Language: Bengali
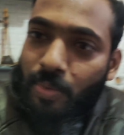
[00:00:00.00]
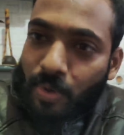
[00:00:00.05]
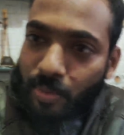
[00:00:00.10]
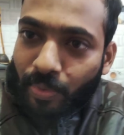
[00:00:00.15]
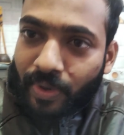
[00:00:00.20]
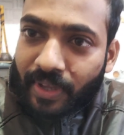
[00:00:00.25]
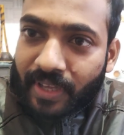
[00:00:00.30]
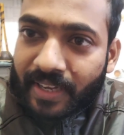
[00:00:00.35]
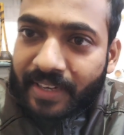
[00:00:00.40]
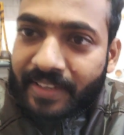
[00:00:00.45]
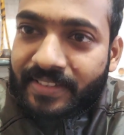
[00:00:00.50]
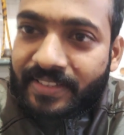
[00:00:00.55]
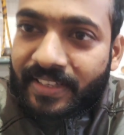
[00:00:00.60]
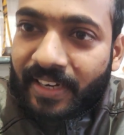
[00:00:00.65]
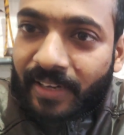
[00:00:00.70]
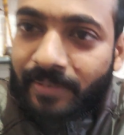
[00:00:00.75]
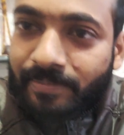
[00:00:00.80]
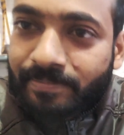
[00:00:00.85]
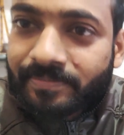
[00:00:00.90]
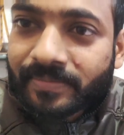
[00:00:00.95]
নম্বর পরীক্ষা
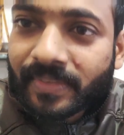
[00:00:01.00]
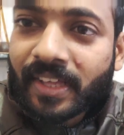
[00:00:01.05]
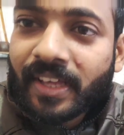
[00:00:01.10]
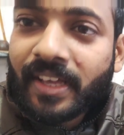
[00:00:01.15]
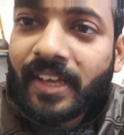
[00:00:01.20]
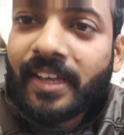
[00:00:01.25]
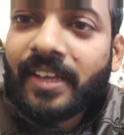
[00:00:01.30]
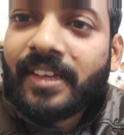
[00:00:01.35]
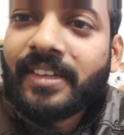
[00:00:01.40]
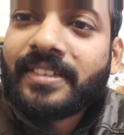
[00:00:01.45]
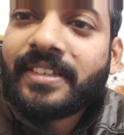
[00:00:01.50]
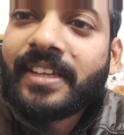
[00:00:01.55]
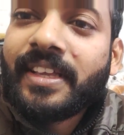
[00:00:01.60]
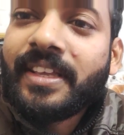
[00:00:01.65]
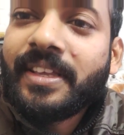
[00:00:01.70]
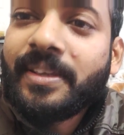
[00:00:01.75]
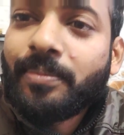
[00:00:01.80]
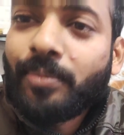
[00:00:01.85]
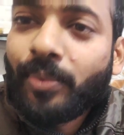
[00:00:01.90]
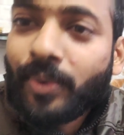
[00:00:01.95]
নিয়েছিলাম
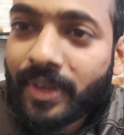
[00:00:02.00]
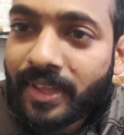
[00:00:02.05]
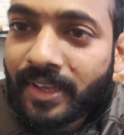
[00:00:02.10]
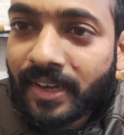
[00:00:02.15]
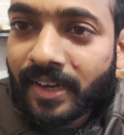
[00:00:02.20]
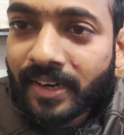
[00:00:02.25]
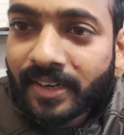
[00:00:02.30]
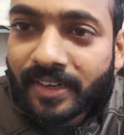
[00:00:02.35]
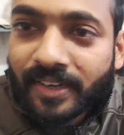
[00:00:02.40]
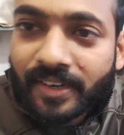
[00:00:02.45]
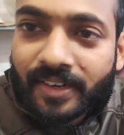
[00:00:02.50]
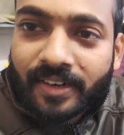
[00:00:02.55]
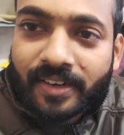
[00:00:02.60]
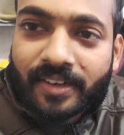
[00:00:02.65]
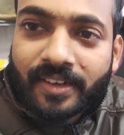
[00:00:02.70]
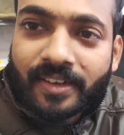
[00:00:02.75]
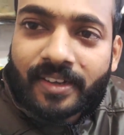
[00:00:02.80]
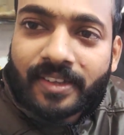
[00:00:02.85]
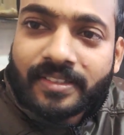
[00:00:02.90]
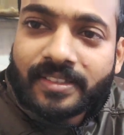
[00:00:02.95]
সেই পরীক্ষাটার
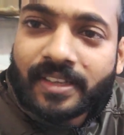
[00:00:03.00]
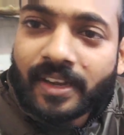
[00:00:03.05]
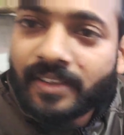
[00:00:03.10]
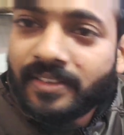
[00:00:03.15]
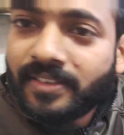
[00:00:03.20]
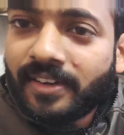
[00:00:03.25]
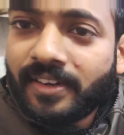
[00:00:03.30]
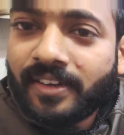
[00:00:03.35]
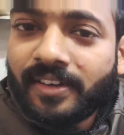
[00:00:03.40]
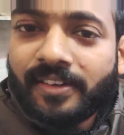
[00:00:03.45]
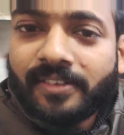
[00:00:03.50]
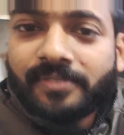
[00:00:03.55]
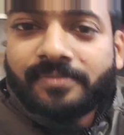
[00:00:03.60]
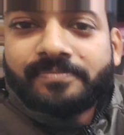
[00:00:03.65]
যারা যারা